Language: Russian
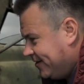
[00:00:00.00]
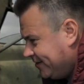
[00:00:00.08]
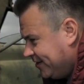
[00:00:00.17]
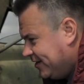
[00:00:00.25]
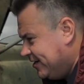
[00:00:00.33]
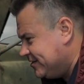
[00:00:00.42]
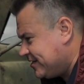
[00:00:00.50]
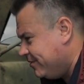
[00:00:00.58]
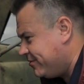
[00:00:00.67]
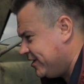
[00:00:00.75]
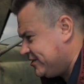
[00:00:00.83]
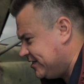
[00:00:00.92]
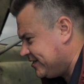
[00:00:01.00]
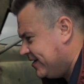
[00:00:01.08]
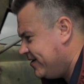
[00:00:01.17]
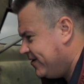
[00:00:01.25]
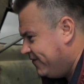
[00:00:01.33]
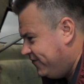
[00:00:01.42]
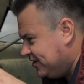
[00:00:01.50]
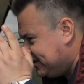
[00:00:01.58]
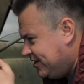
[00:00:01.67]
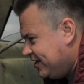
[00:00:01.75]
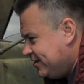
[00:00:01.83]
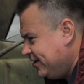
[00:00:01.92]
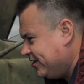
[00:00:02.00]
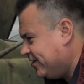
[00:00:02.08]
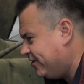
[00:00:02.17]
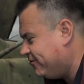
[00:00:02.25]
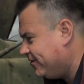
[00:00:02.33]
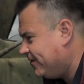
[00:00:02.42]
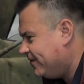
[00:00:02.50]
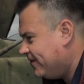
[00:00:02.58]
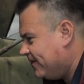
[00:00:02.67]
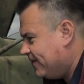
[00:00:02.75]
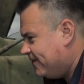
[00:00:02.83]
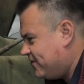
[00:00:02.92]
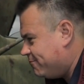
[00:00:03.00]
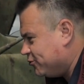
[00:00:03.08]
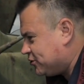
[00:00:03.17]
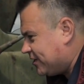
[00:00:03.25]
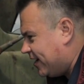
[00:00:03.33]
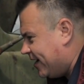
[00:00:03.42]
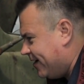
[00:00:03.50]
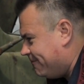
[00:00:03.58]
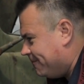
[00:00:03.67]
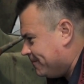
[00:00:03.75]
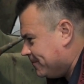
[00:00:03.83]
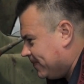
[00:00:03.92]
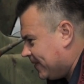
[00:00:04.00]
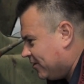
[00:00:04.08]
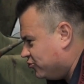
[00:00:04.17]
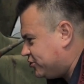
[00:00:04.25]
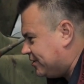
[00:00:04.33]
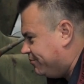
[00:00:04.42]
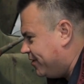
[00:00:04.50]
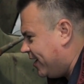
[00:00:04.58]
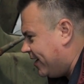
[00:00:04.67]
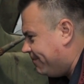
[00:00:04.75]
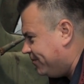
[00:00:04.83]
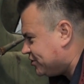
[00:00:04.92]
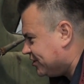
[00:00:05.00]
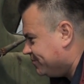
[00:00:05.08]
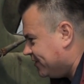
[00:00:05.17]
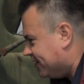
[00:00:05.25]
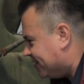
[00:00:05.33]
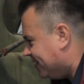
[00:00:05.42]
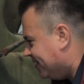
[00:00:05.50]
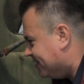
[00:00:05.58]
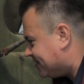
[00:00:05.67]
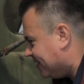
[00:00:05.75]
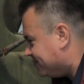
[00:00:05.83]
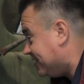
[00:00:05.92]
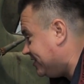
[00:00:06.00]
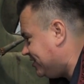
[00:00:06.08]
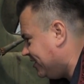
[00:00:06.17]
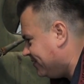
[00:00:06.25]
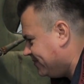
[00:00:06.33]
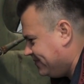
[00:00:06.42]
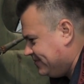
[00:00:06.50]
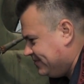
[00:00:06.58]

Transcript: на английском, как сейчас везде делают. Выпускаем у себя, пишем на английском. Зачем?